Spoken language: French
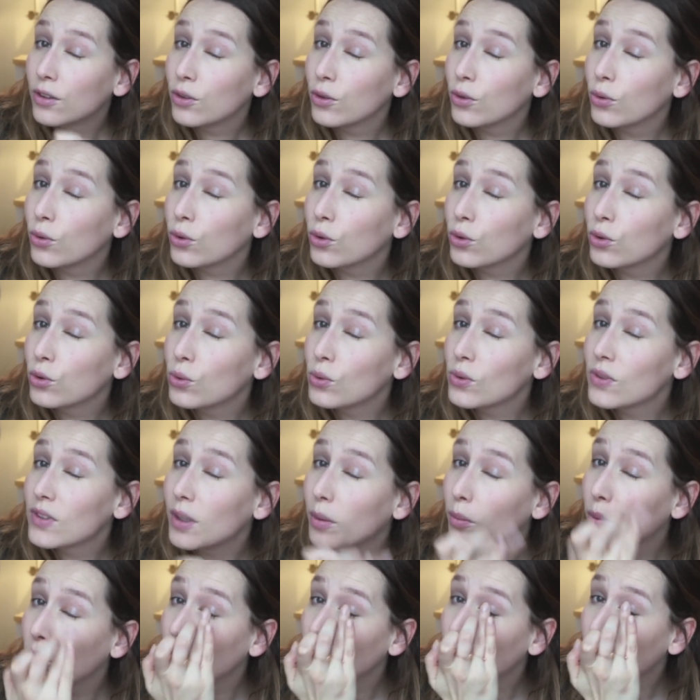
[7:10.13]
Donc tout
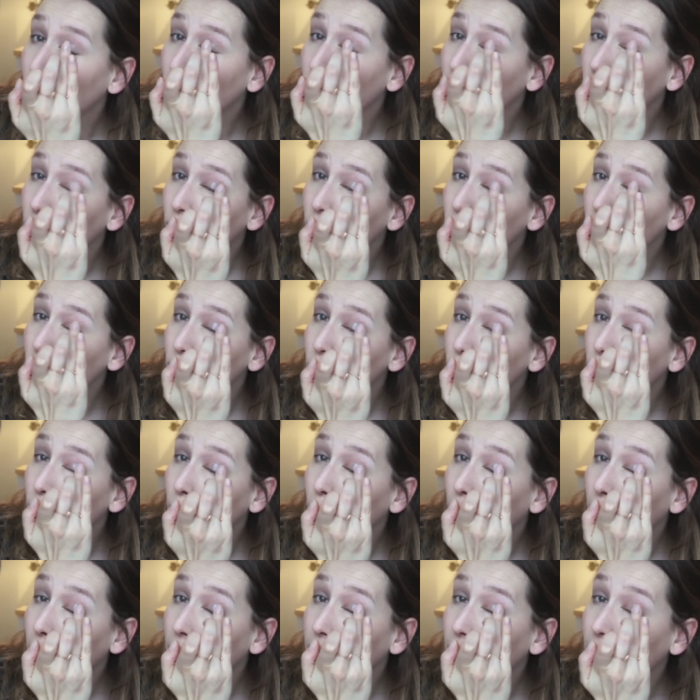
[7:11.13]
simplement, je
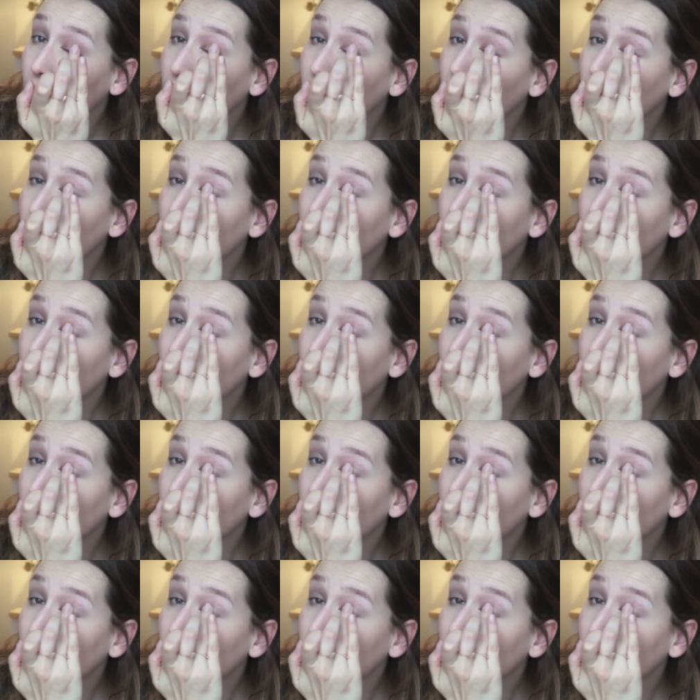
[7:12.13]
pose,